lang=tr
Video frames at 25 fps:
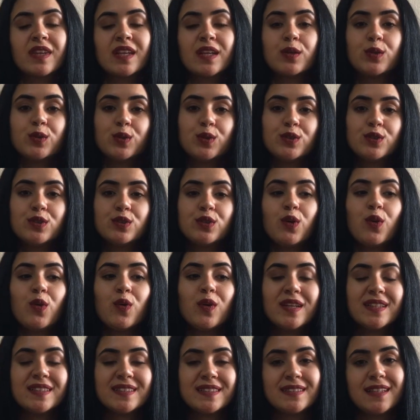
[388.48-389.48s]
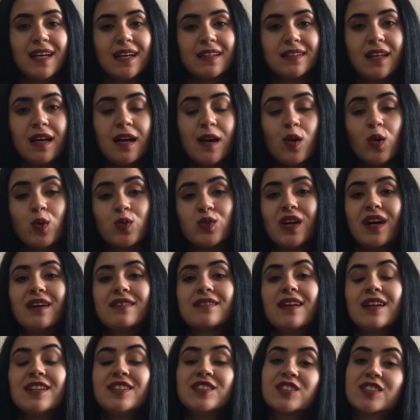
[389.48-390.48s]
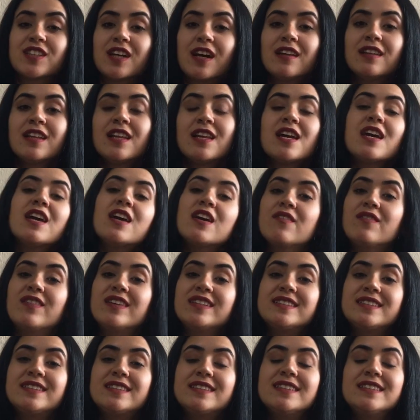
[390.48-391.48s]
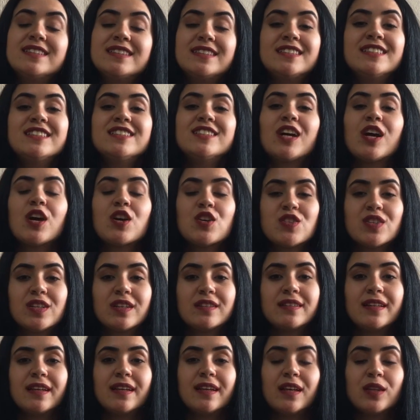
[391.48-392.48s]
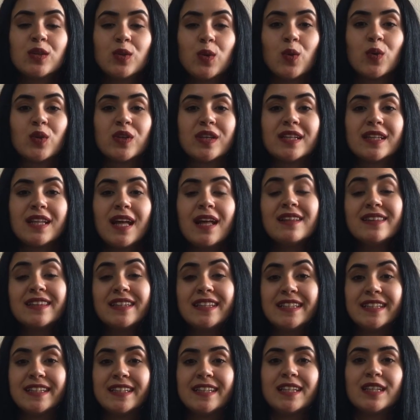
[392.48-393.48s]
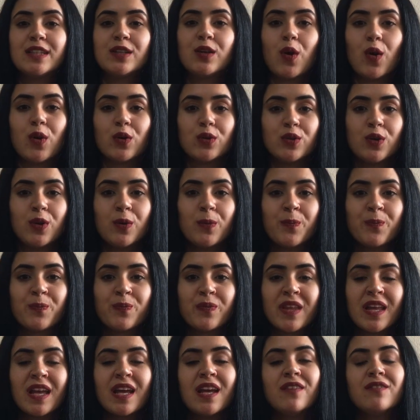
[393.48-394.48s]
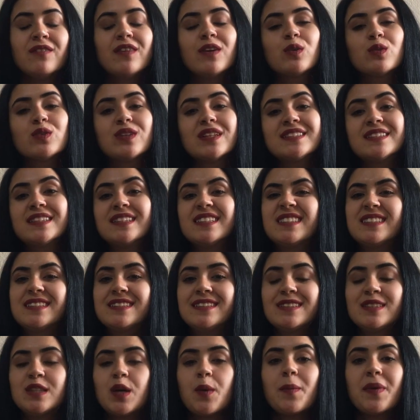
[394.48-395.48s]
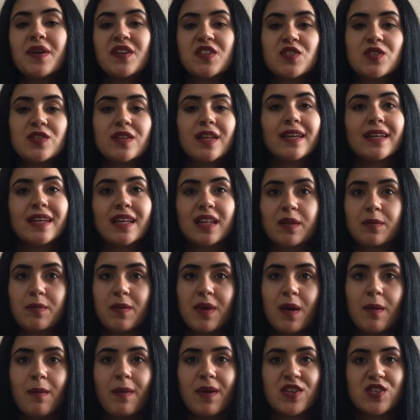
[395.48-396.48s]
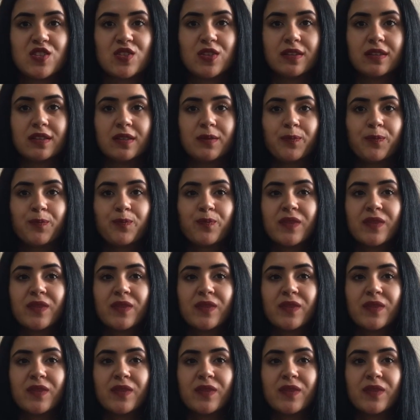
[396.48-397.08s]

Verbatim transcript: Kurt o esnada otağdan çıkan ve sinsice aşağı dereye doğru giden tilkiyi gördü. Ve o da sessizce peşinden gitmeye başladı.